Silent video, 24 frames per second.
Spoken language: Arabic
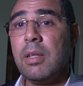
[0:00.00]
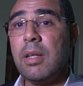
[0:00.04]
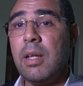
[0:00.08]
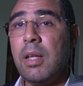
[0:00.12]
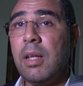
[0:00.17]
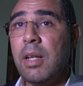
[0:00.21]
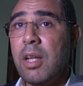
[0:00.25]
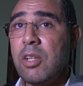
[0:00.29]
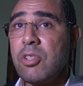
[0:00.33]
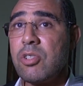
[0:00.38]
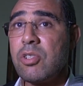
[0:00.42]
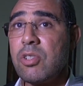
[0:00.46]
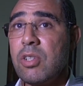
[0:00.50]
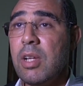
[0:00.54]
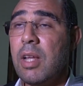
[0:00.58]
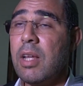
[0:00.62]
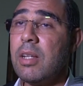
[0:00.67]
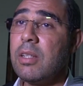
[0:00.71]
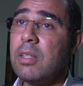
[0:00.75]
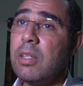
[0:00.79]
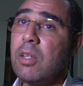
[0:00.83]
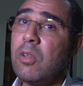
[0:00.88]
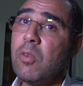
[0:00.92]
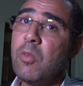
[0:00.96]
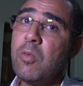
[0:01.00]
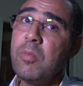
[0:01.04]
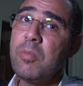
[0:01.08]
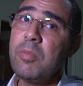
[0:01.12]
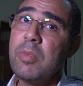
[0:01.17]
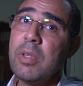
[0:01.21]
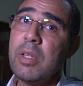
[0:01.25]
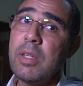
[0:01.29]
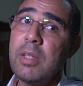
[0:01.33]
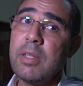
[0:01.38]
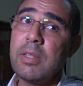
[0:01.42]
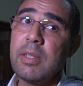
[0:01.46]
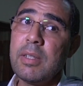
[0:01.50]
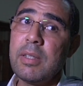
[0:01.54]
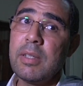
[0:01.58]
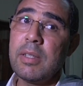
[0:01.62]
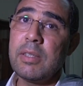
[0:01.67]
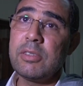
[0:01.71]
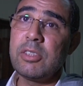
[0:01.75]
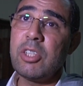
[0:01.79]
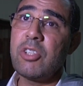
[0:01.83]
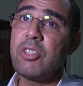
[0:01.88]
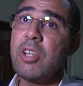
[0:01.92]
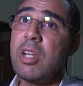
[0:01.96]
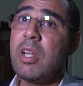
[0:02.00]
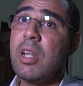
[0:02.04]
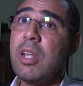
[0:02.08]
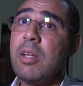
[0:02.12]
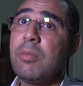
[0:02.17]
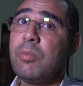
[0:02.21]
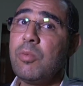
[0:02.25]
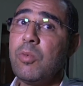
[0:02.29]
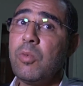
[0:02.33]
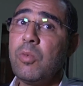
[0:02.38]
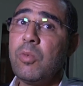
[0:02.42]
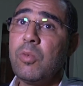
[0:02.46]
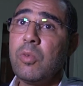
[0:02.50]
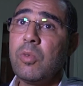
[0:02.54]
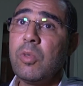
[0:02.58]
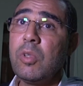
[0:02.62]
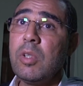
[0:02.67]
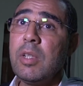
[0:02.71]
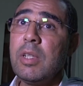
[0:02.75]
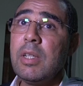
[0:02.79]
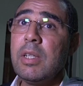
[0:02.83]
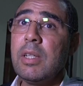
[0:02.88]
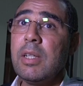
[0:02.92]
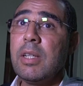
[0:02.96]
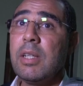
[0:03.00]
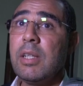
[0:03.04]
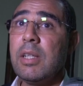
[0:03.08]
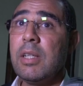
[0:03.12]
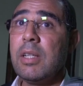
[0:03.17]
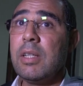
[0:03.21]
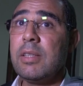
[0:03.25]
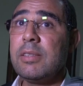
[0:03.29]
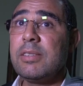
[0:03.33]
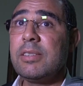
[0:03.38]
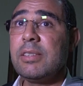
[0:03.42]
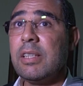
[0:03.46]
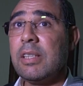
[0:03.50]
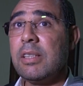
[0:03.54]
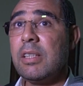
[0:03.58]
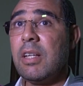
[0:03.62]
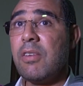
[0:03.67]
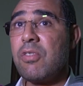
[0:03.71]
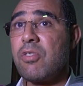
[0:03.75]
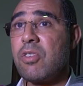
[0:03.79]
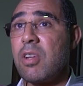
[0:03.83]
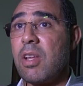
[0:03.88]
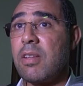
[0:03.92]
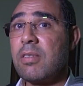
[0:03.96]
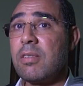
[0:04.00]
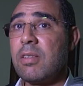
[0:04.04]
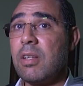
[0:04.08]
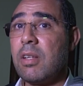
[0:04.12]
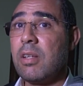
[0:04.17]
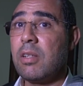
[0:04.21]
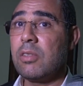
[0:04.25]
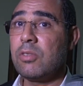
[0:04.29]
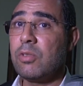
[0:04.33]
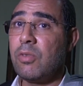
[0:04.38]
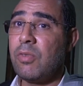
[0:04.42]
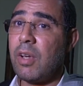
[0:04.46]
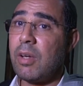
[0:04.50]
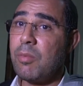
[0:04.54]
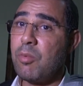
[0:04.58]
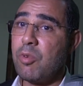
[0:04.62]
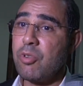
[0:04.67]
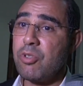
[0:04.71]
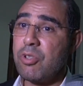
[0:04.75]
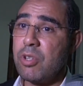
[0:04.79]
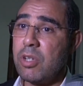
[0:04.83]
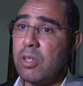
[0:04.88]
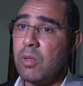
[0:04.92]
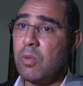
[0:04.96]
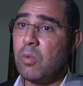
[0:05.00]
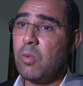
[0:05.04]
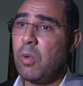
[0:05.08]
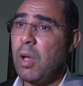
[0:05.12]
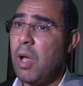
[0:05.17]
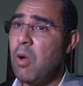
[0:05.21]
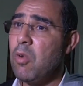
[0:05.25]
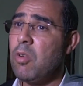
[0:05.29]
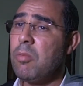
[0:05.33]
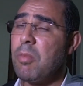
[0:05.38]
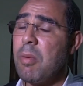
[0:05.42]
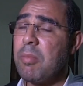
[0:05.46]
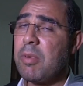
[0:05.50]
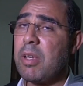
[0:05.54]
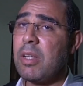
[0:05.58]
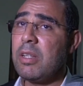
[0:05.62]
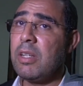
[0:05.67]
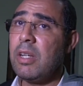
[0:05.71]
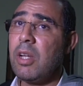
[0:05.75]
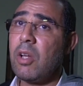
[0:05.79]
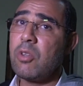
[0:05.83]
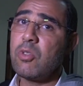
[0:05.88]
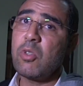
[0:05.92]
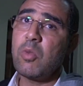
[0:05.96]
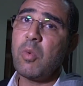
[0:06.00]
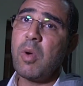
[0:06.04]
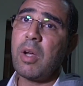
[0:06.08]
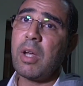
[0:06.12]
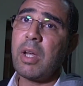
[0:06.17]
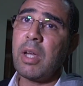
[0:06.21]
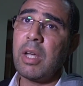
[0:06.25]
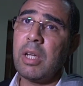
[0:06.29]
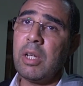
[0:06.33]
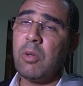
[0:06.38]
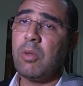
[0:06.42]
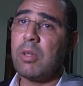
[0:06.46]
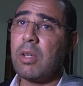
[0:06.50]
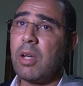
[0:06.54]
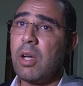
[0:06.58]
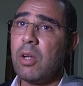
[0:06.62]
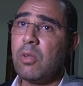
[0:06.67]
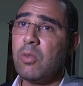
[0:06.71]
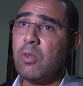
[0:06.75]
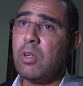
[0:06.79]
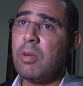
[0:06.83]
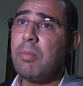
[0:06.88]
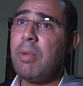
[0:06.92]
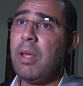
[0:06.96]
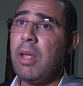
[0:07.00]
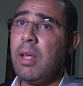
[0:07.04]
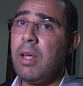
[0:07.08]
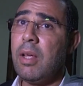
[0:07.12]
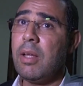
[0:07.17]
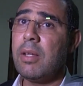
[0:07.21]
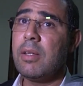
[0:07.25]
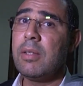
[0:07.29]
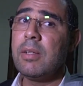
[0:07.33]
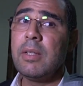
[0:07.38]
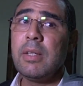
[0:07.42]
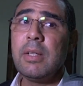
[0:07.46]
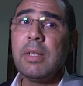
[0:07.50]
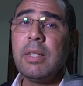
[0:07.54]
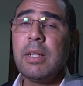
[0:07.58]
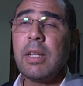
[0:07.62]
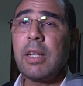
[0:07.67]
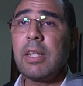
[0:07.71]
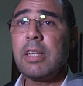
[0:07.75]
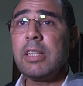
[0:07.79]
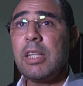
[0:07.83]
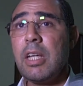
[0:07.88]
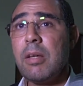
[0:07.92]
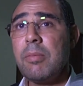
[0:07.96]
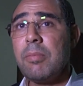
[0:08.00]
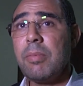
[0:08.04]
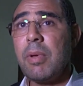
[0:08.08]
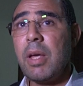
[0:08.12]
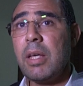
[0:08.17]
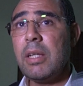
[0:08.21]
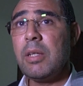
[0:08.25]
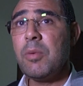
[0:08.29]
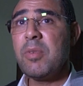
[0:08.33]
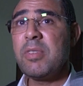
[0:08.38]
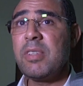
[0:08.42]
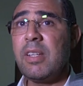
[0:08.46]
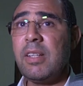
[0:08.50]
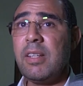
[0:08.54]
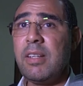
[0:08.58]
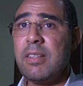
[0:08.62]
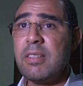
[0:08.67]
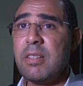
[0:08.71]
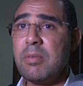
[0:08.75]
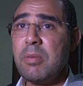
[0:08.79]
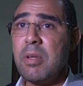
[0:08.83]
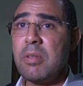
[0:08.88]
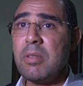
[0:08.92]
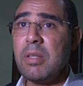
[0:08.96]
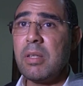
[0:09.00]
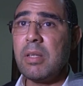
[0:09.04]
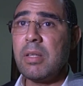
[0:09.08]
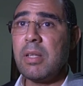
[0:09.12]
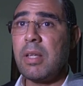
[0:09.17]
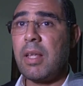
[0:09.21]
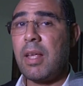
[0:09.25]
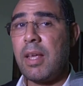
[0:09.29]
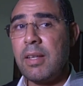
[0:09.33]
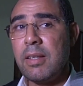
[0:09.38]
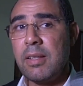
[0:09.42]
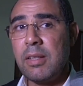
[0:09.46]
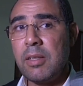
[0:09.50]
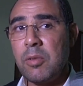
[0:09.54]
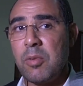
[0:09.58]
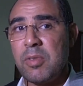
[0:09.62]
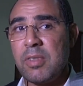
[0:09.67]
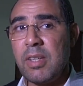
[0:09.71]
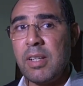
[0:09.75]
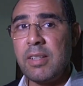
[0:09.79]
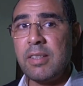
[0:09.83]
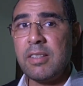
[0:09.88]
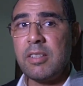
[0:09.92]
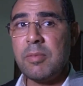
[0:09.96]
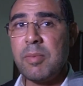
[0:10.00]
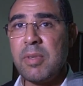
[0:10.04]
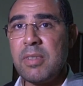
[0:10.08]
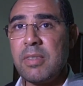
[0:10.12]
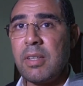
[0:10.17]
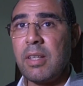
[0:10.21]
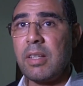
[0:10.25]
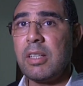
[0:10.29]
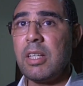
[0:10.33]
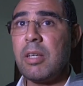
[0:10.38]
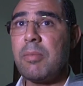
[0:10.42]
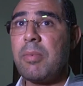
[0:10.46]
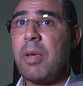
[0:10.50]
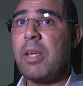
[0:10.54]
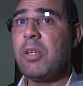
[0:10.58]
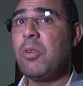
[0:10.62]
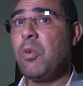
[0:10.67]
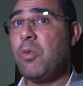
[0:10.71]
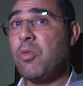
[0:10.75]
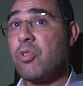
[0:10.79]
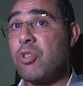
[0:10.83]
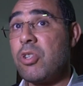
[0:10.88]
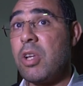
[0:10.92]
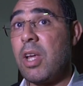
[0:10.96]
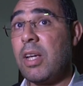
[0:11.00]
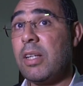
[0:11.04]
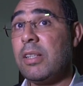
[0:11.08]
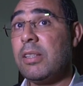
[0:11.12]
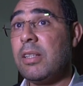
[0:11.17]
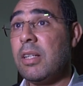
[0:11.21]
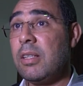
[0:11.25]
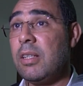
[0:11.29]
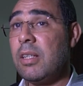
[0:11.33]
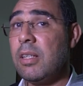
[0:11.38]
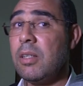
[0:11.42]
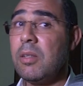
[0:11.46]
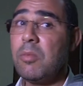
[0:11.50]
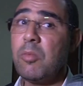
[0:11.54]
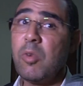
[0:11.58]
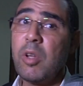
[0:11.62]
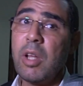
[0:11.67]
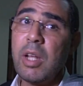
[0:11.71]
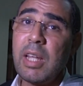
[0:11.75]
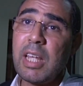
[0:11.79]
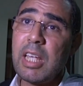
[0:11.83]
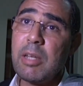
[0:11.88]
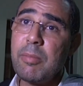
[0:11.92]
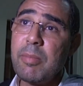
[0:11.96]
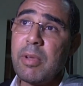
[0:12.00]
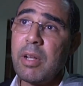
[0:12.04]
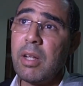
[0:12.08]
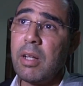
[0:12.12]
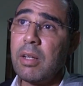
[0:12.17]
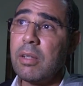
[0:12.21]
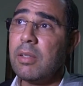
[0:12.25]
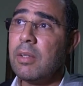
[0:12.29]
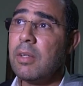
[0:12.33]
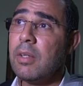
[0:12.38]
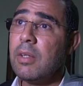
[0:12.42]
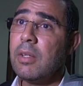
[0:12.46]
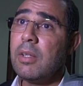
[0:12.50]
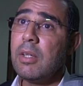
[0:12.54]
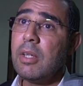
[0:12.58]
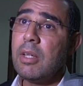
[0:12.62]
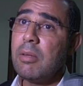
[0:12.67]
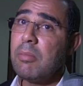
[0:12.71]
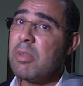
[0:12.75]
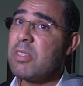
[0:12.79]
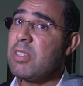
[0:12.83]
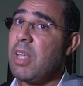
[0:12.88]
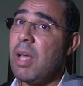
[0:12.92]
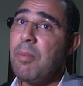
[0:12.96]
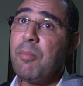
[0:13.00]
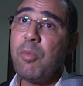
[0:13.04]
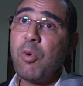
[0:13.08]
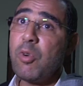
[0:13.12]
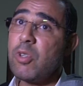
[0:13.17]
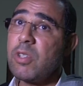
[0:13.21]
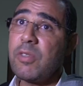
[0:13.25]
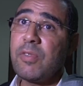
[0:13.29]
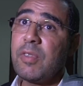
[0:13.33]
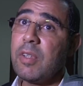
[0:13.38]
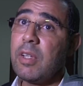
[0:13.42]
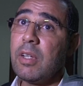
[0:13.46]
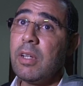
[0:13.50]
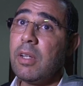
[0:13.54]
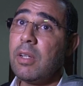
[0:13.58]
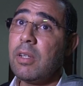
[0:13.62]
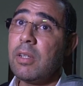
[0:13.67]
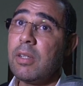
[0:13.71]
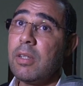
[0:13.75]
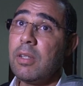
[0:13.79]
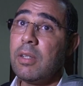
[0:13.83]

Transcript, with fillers: علاش لانهم تجنبوا استهداف شخص توفيق بوعشرين وحاولوا ما امكن يناقشوا الوقائع والقانون مع غياب اي وسائل اثبات اي وسائل اثبات غياب اي حجه اي دليل الخبره ما تعمقوش فيها